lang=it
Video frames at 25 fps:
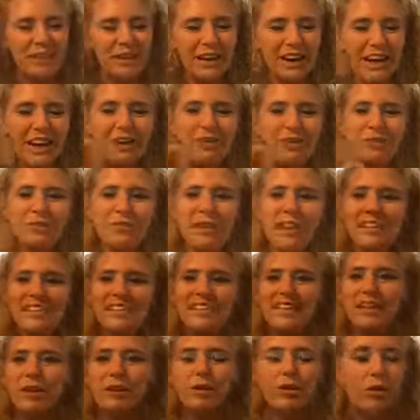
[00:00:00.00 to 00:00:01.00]
per, ecco, per,
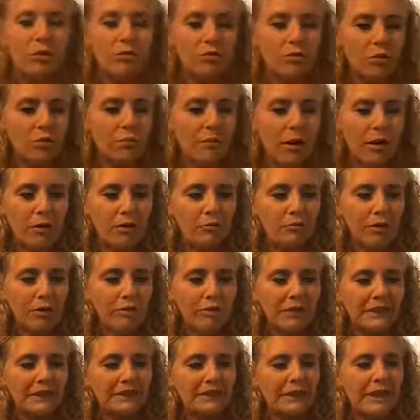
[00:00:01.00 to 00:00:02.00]
essere qui con voi ma
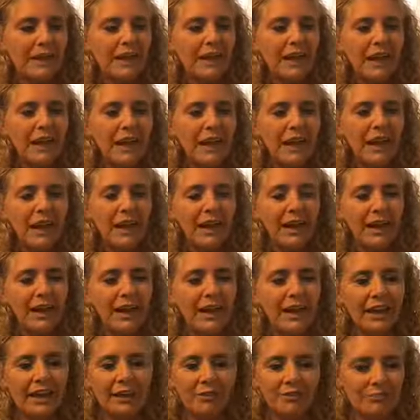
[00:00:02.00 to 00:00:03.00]
ovviamente
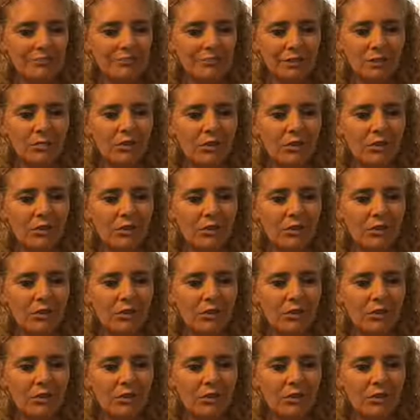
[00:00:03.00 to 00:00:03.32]
eh,